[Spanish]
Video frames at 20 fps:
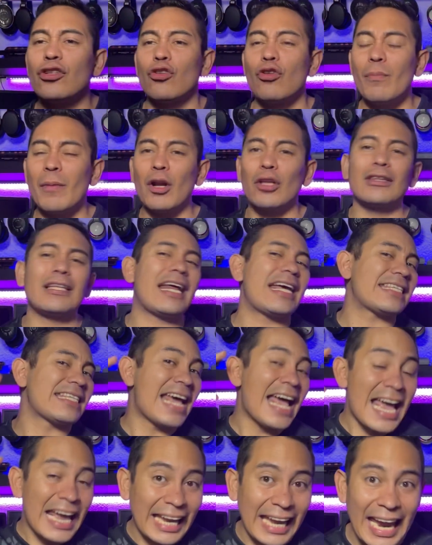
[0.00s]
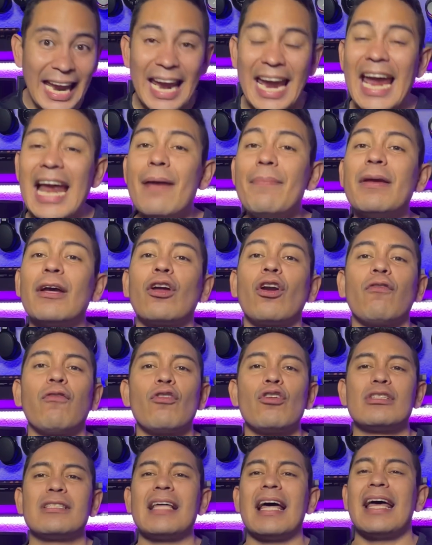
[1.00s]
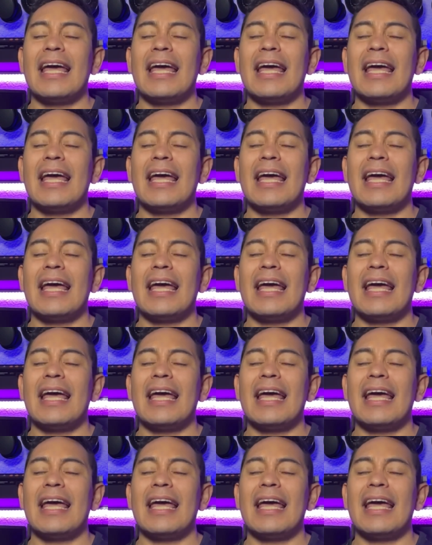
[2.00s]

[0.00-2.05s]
Número tres, que el micrófono está